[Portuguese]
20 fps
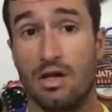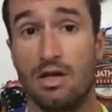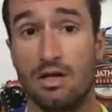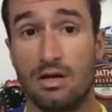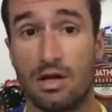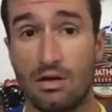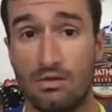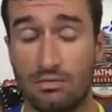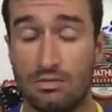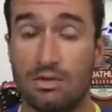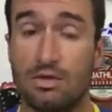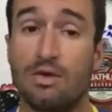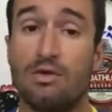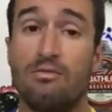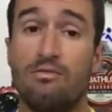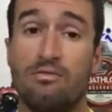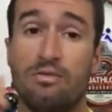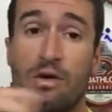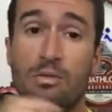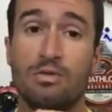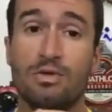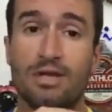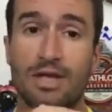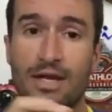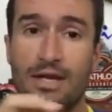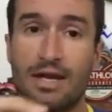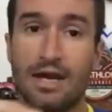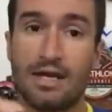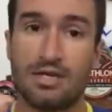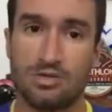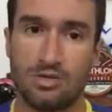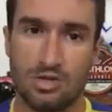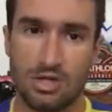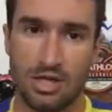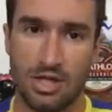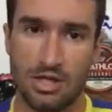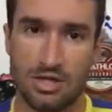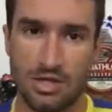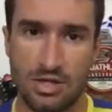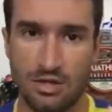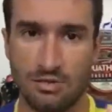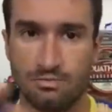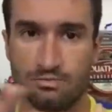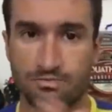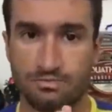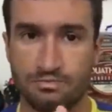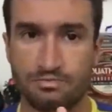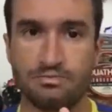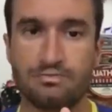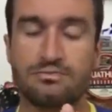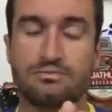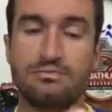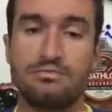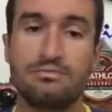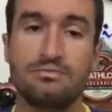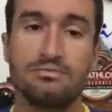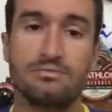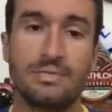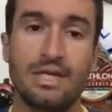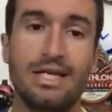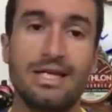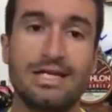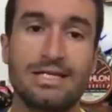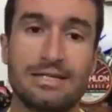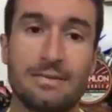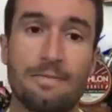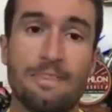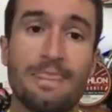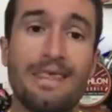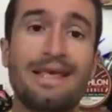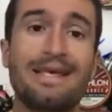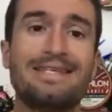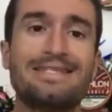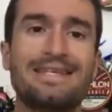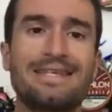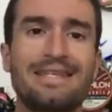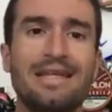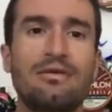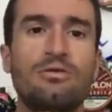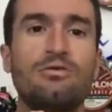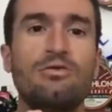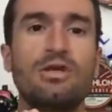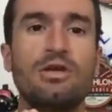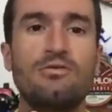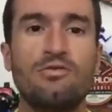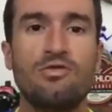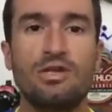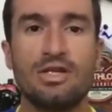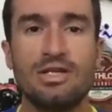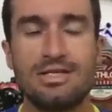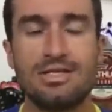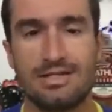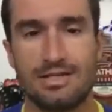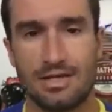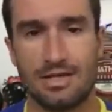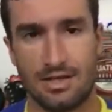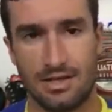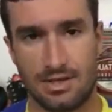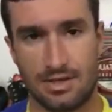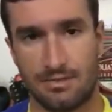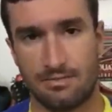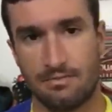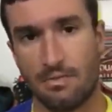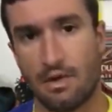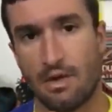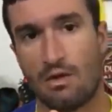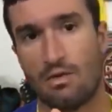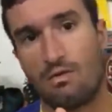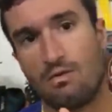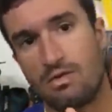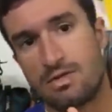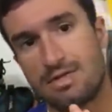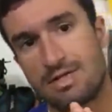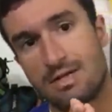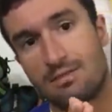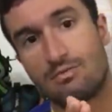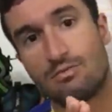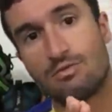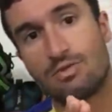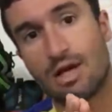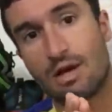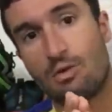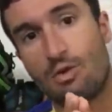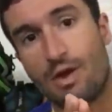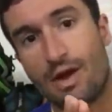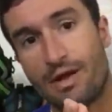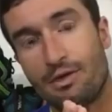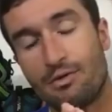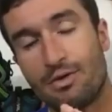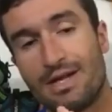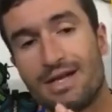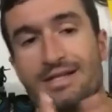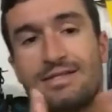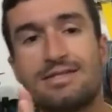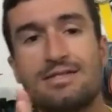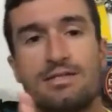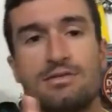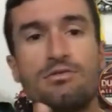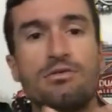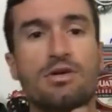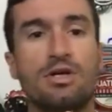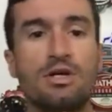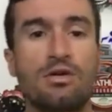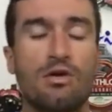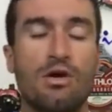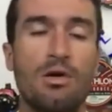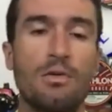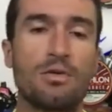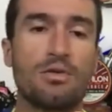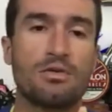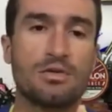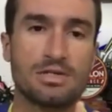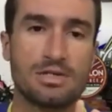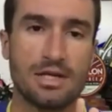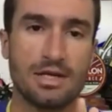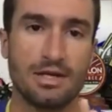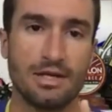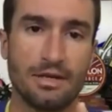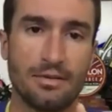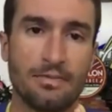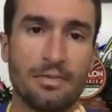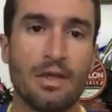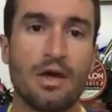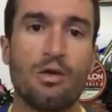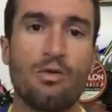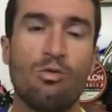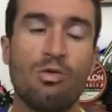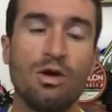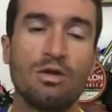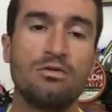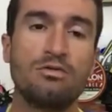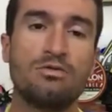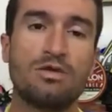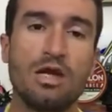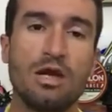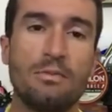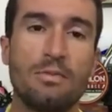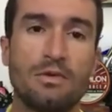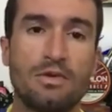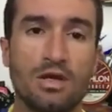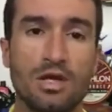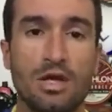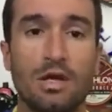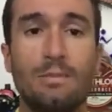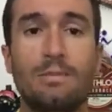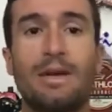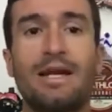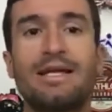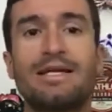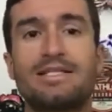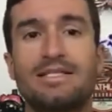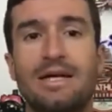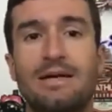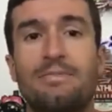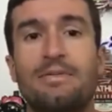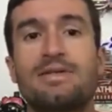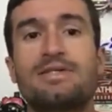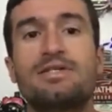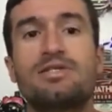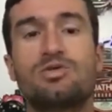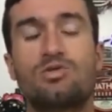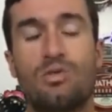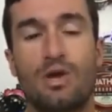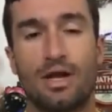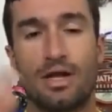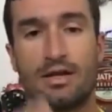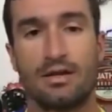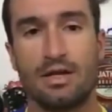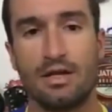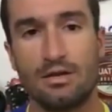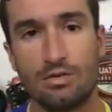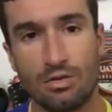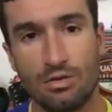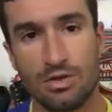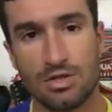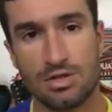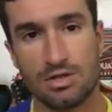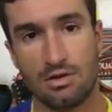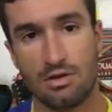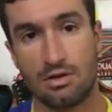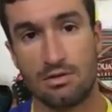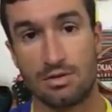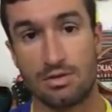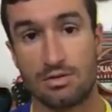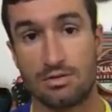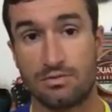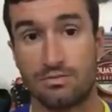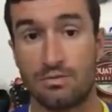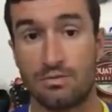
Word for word: Então, vamos treinar isso direitinho? Beleza. Você está no nível iniciante. Você não está correndo nem 5 km ainda. Quanto tempo eu tenho que planejar para esses 42 km?